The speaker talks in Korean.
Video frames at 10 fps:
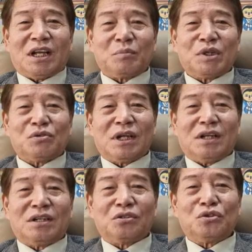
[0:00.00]
대한민국에
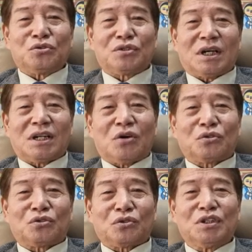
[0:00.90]
이런 뉴스가 나온
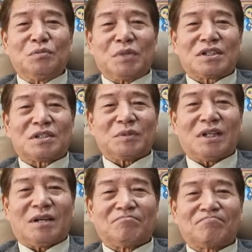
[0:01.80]
것도 처음
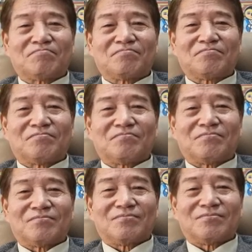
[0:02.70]
봤습니다.
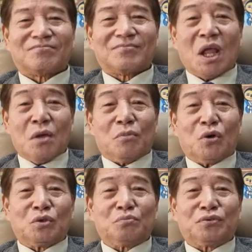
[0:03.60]

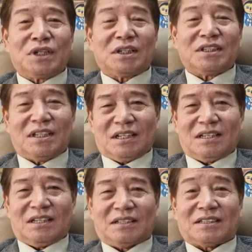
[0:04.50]
모든
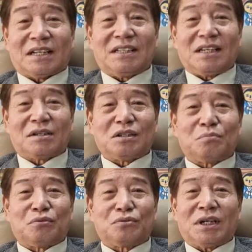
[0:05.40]
부자들이 자기의
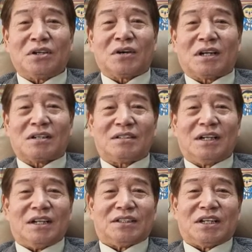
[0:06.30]
그 부자 역할을
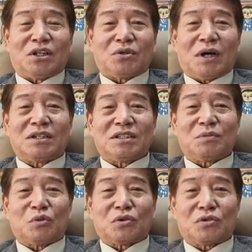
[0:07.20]
제대로 하는지
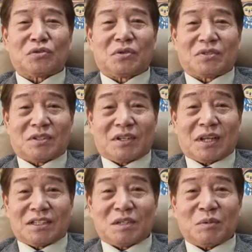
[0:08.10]

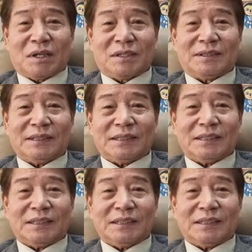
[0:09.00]
모르겠지만,